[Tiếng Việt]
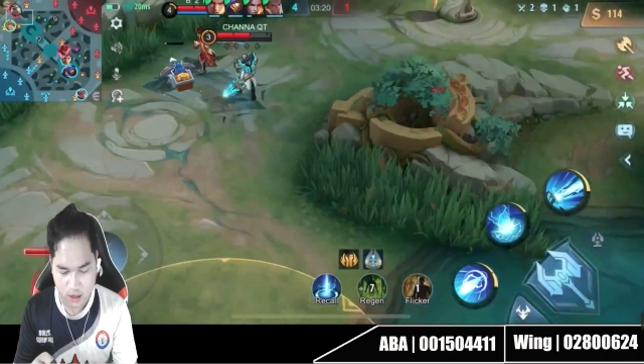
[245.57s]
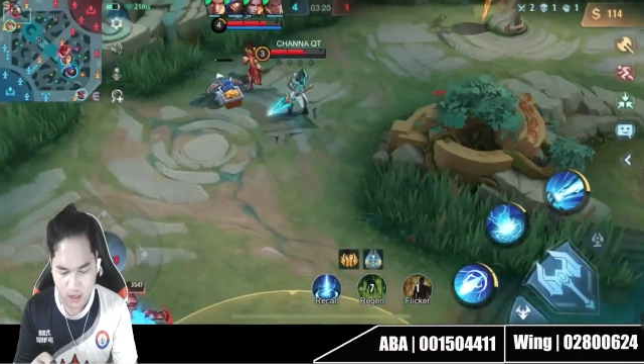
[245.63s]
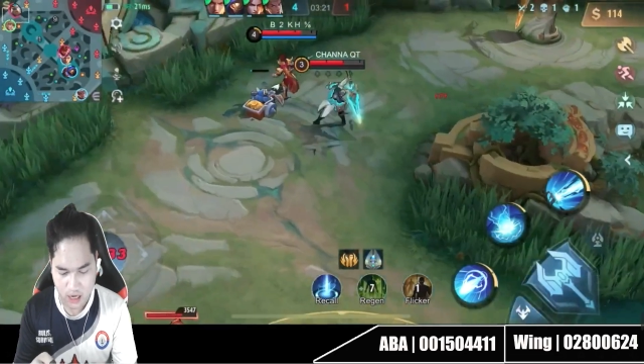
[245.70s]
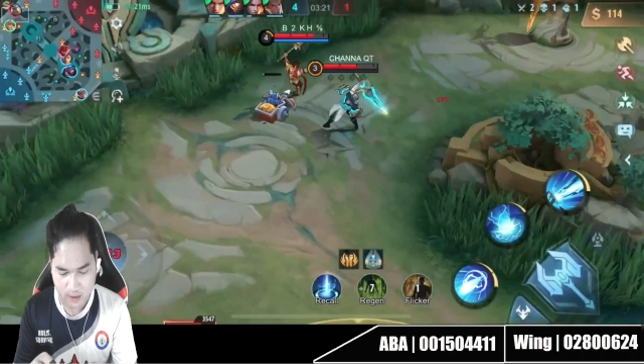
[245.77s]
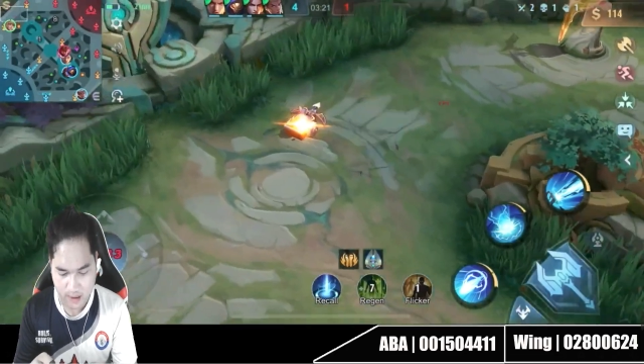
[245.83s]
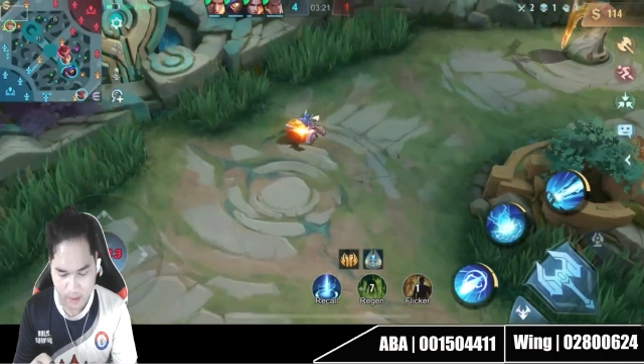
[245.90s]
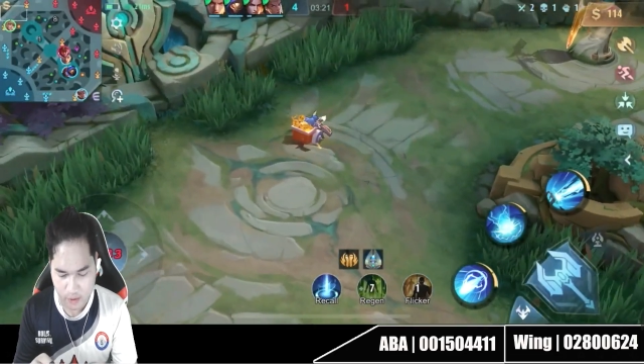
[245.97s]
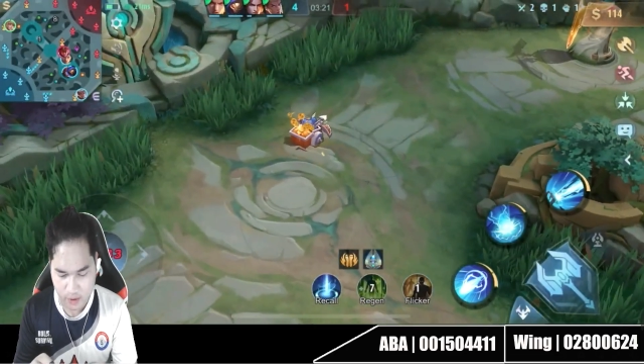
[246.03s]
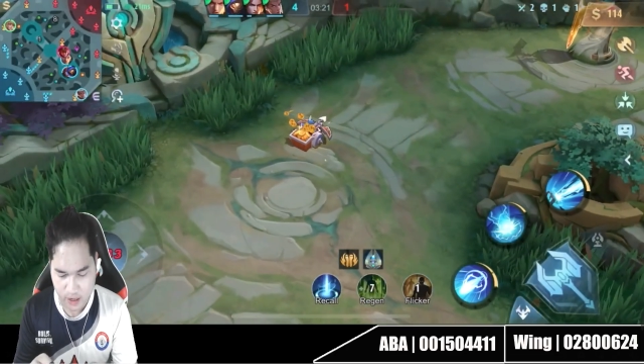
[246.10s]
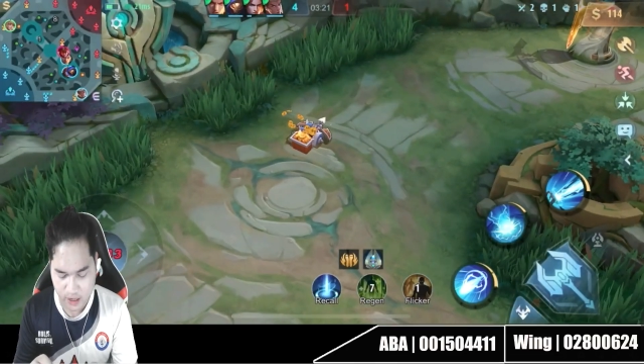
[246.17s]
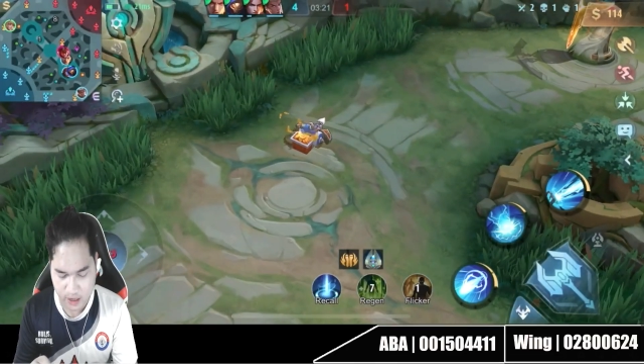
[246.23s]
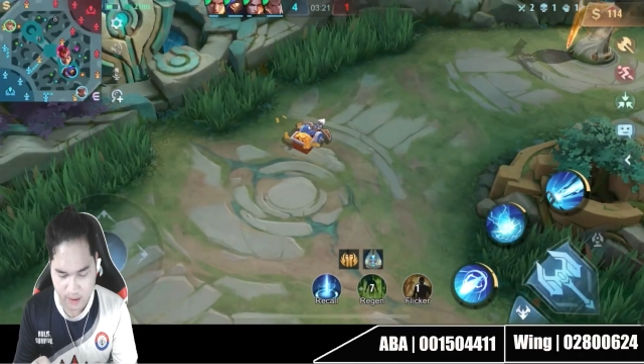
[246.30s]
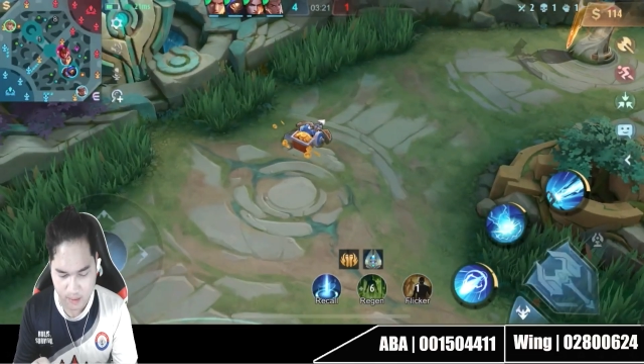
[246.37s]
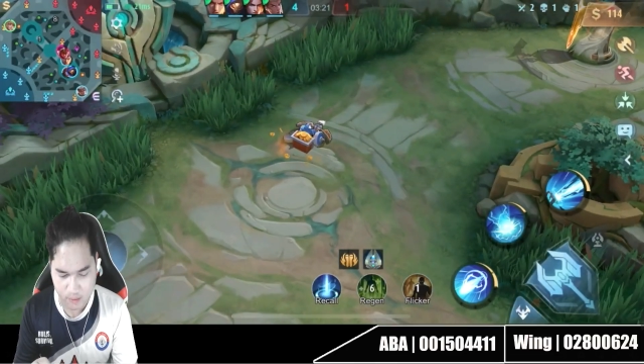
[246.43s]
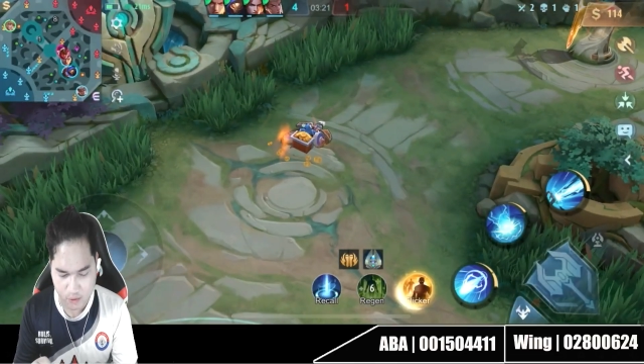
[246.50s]
kia bài buôn đấy
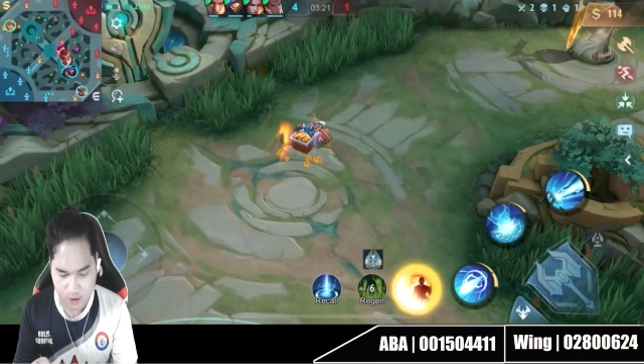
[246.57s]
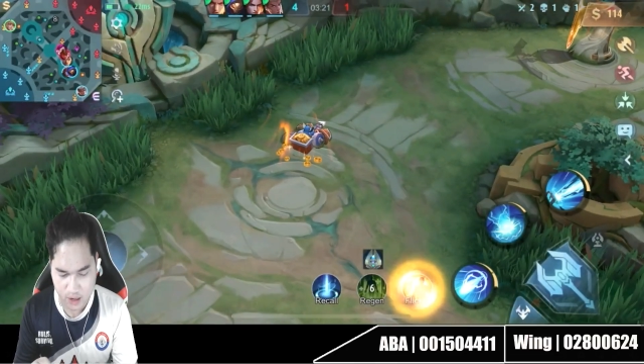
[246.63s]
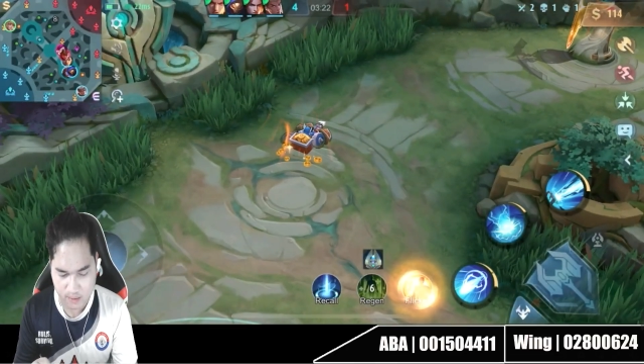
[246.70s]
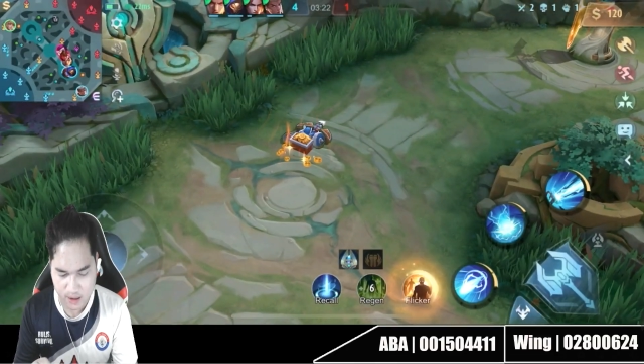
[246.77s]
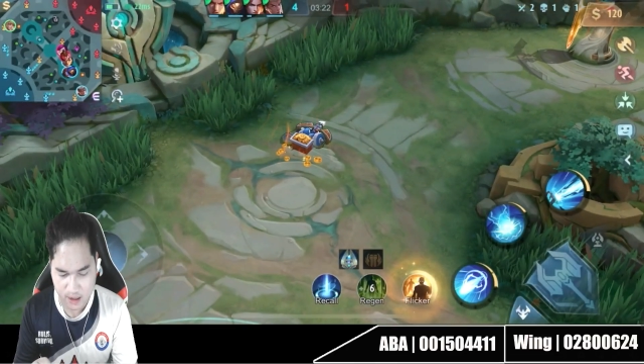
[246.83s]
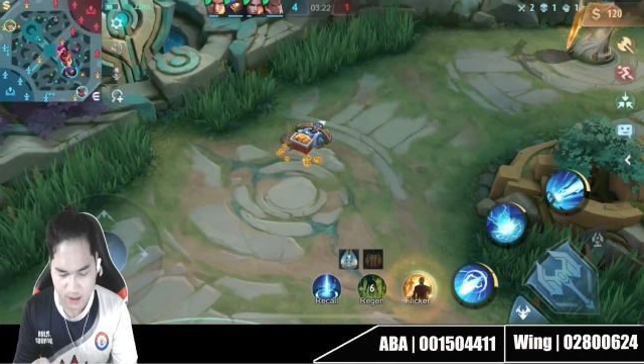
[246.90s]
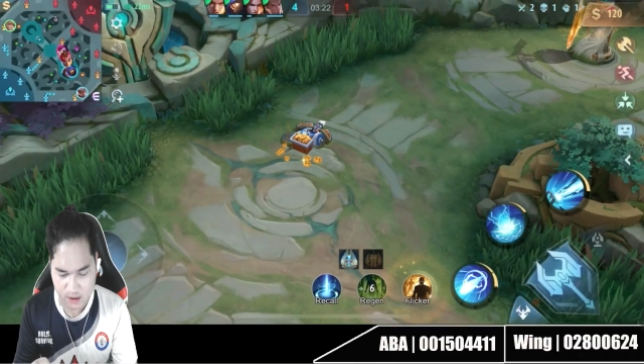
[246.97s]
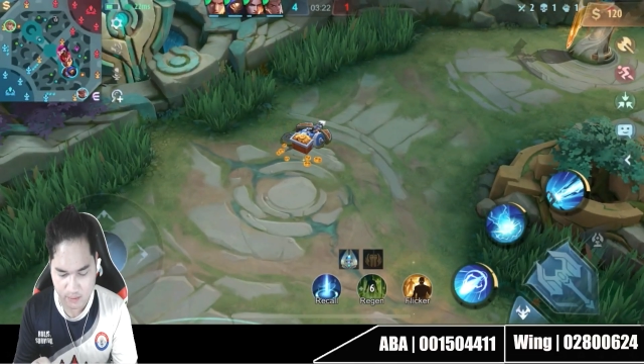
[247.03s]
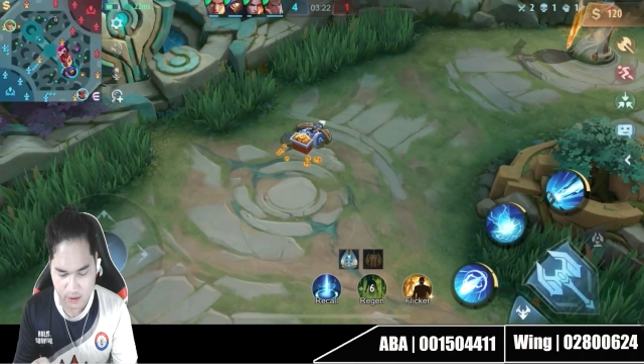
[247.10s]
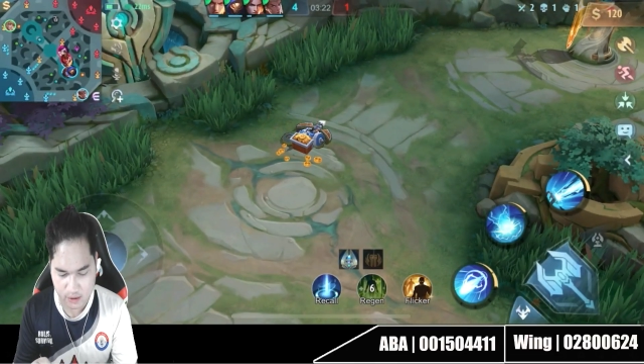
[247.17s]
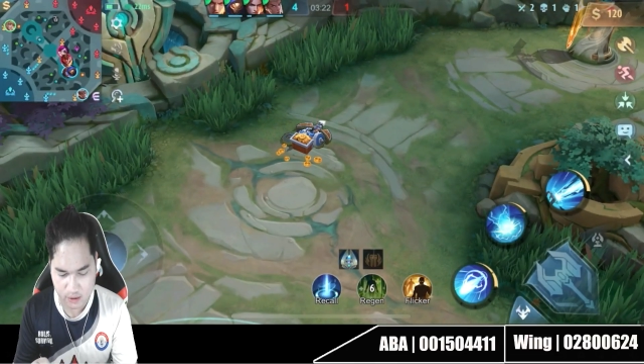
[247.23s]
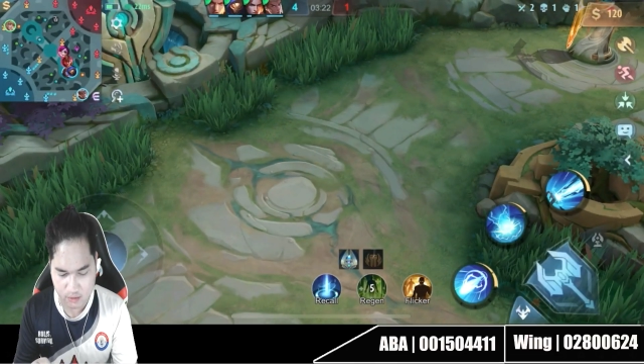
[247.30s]
kia bài buôn đấy vào đây nhóm gặp